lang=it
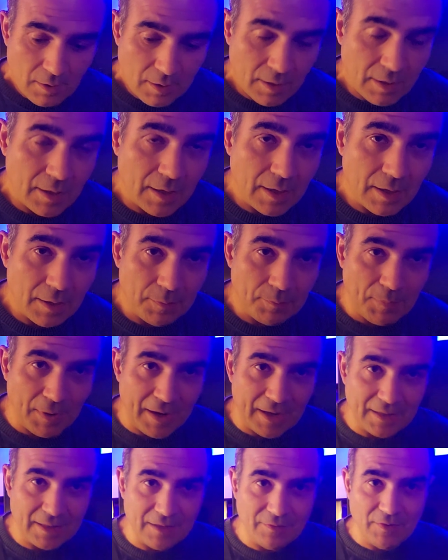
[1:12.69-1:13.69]
eh,
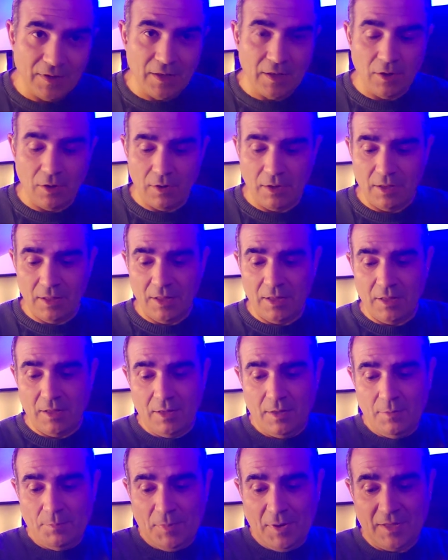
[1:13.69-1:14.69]
parte, velo
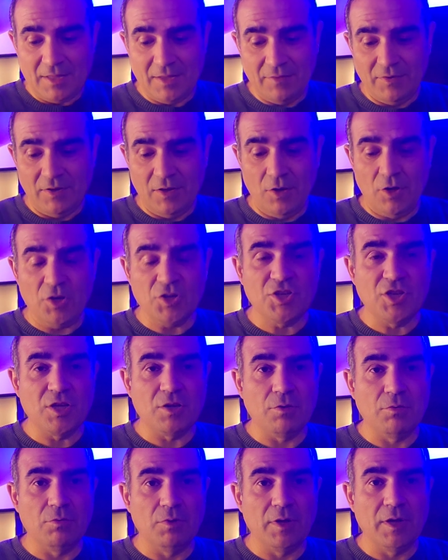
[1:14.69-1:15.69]
eh, parte, veloce
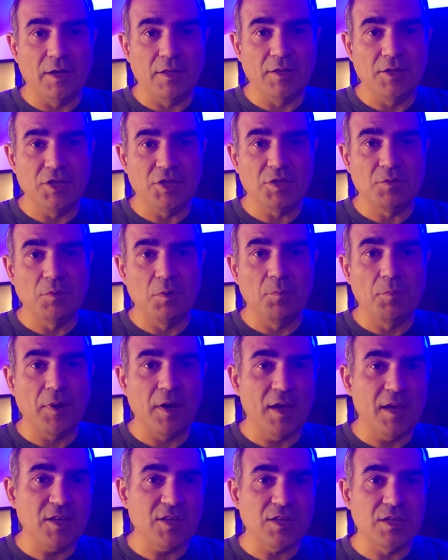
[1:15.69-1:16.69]
con un grandissimo
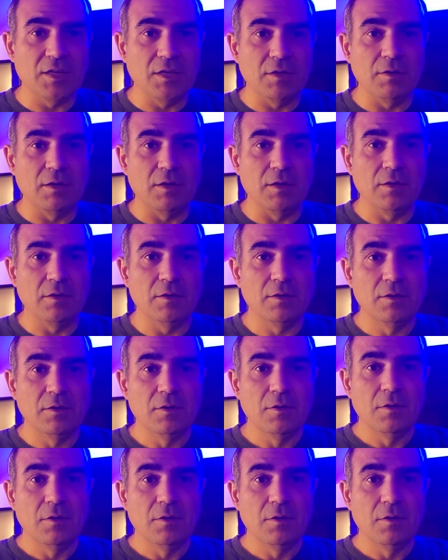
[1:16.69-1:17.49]
pressing,